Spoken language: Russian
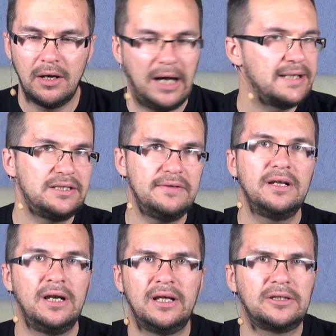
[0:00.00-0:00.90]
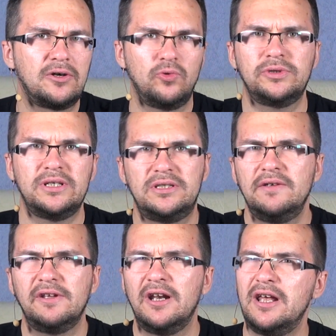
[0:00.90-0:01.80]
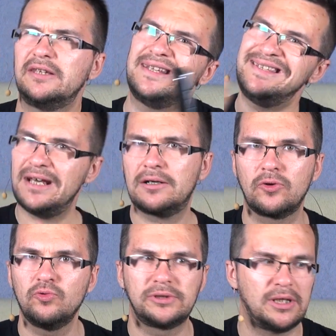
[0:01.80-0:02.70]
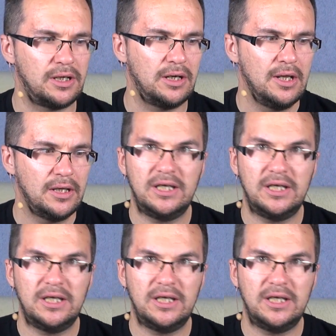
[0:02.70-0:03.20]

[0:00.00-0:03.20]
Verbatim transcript: а, действительно ли это круто, действительно ли это не круто,